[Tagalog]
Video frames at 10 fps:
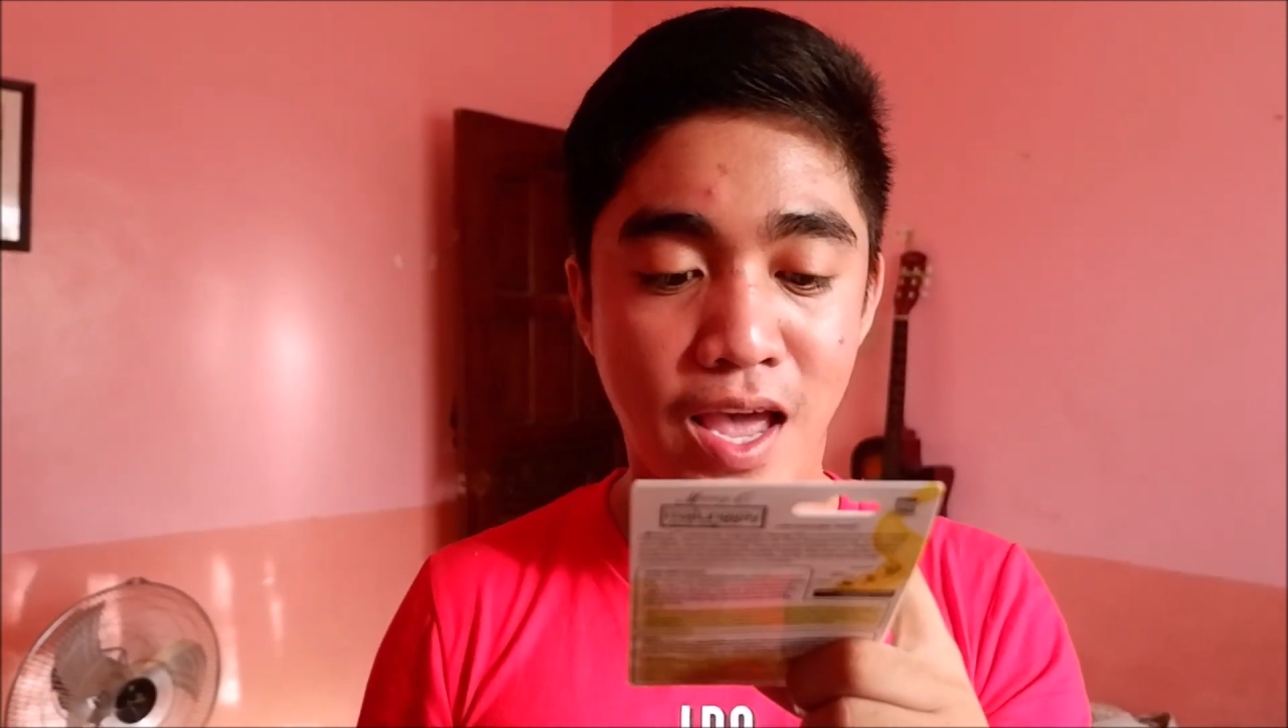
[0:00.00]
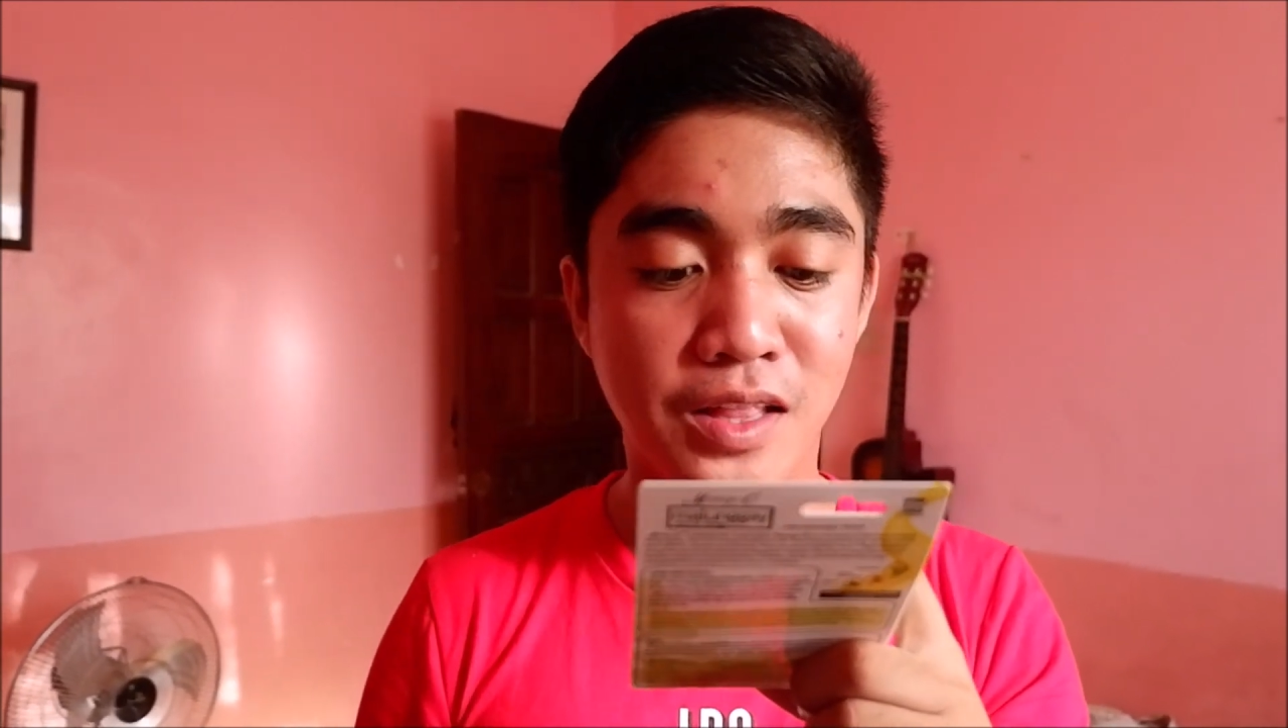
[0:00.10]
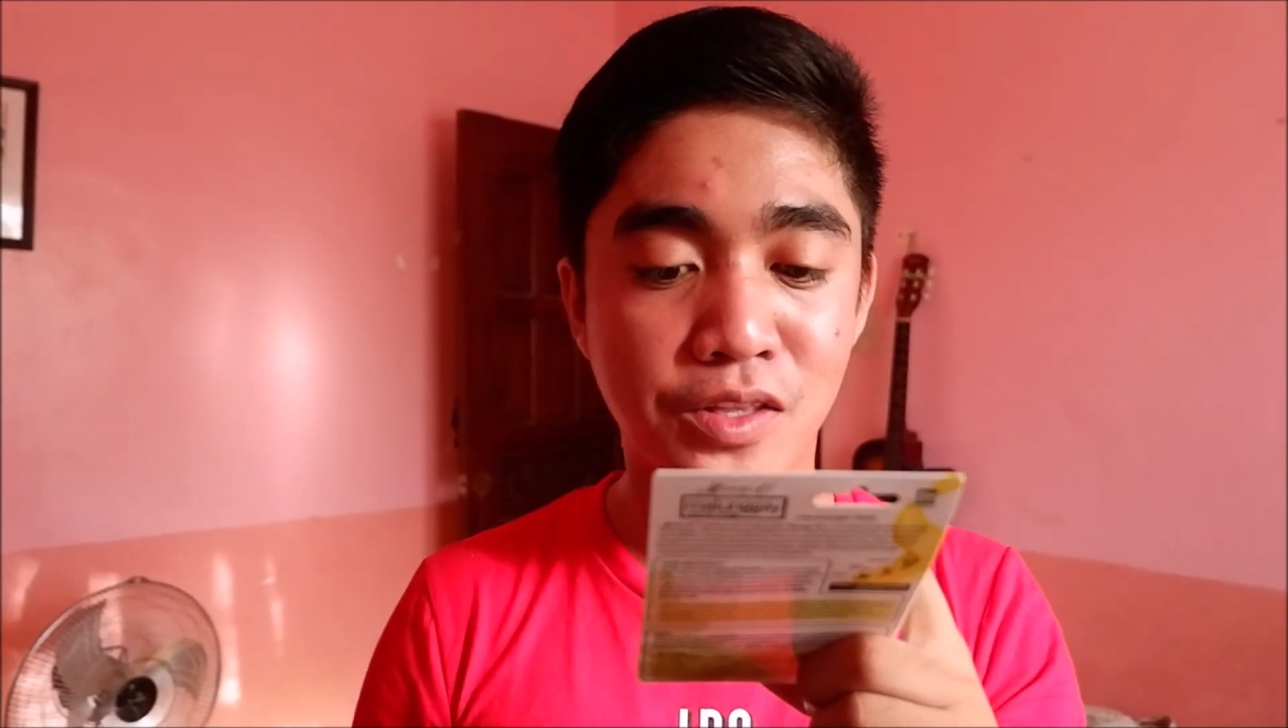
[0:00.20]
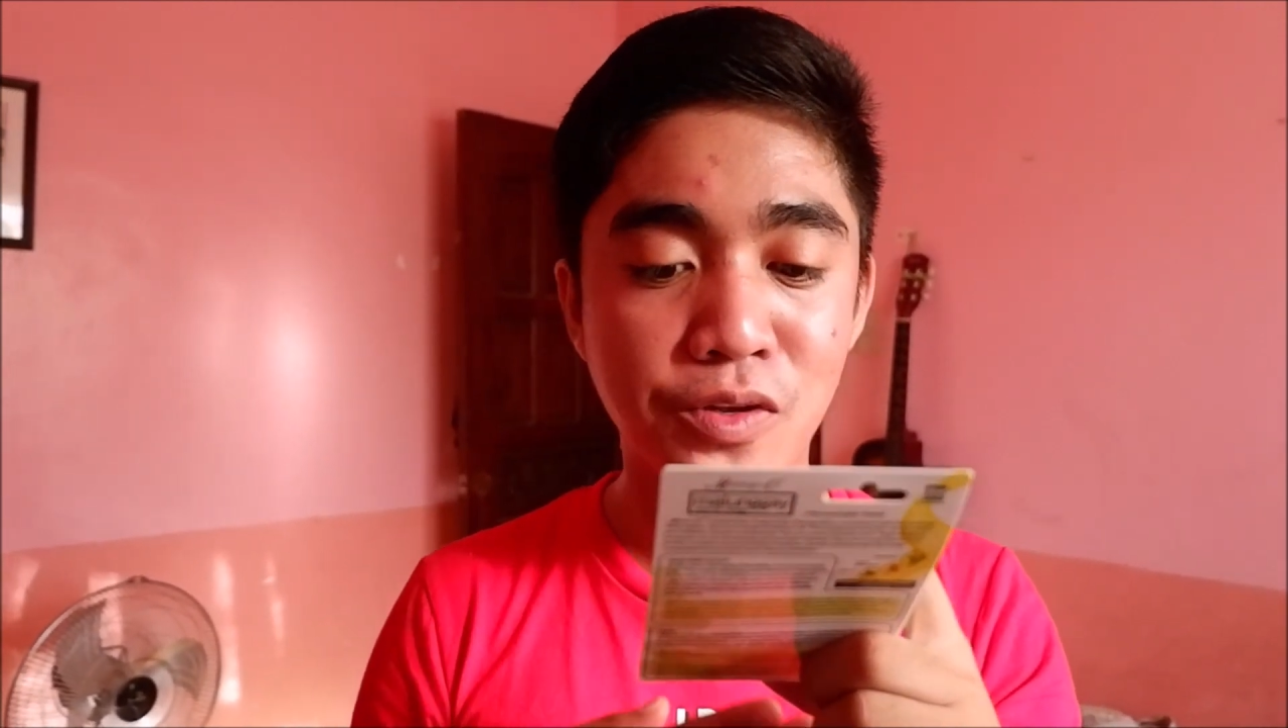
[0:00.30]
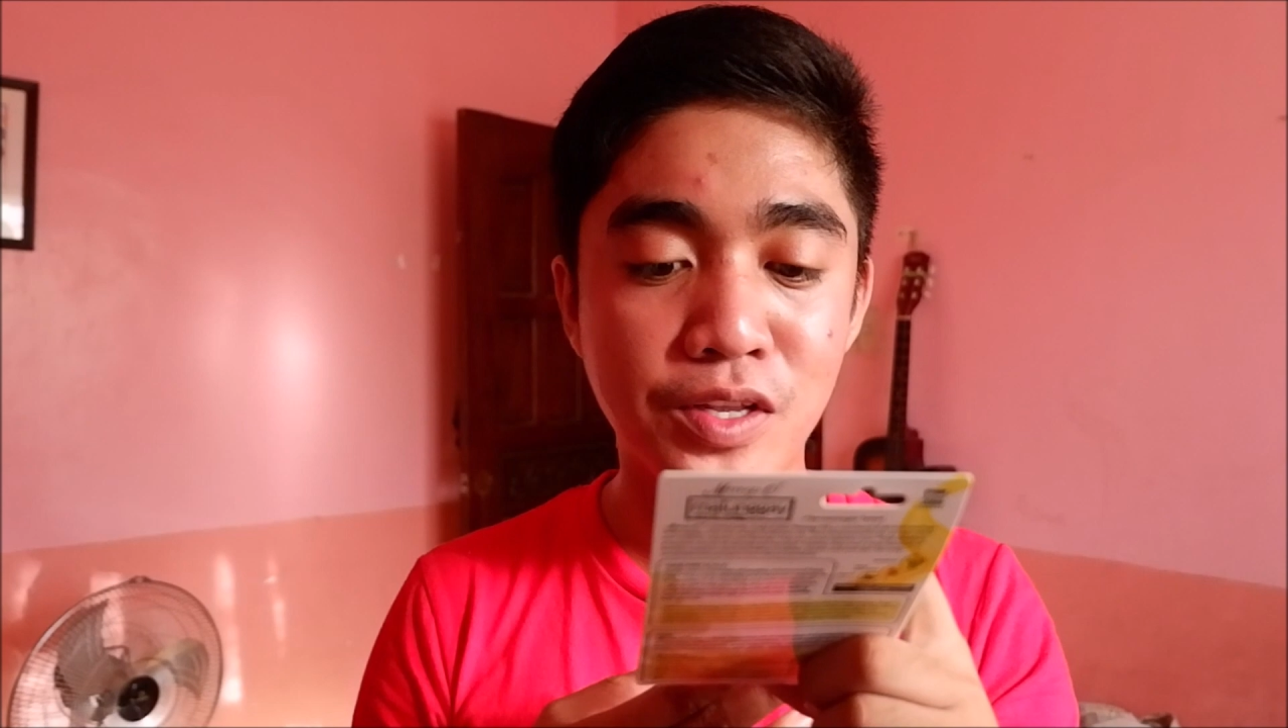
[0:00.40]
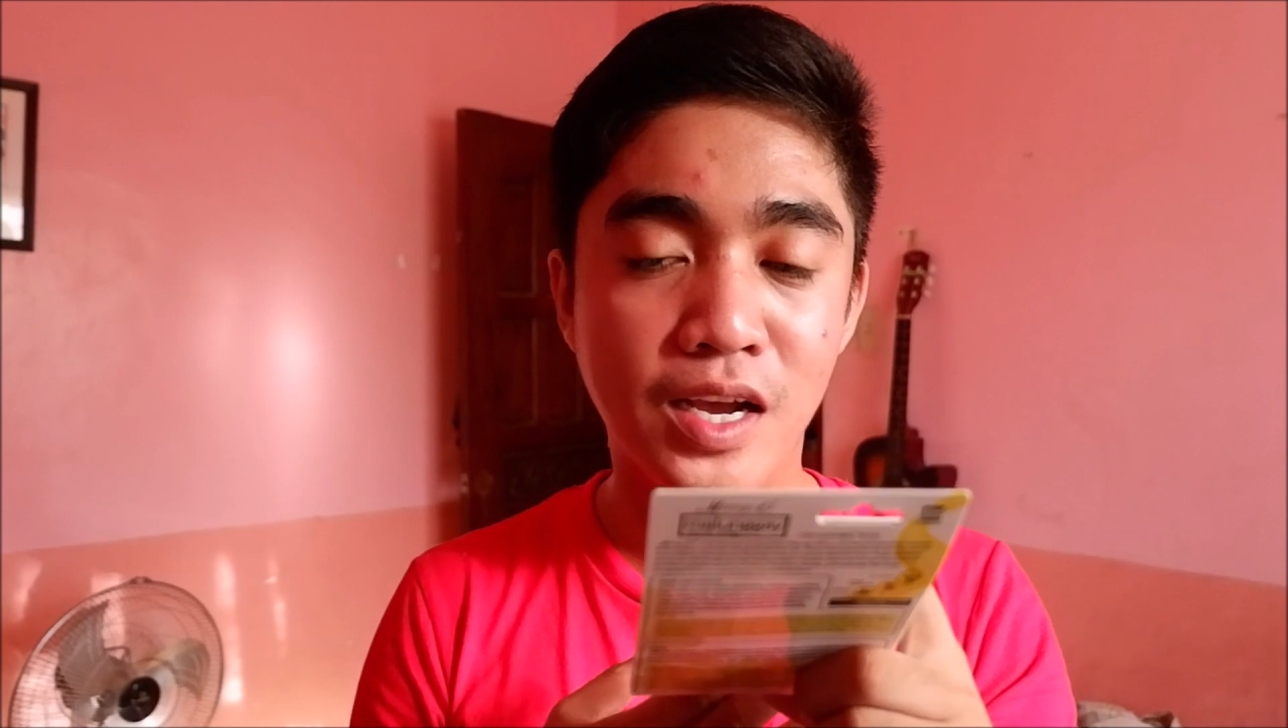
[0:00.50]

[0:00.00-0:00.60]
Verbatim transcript: and yun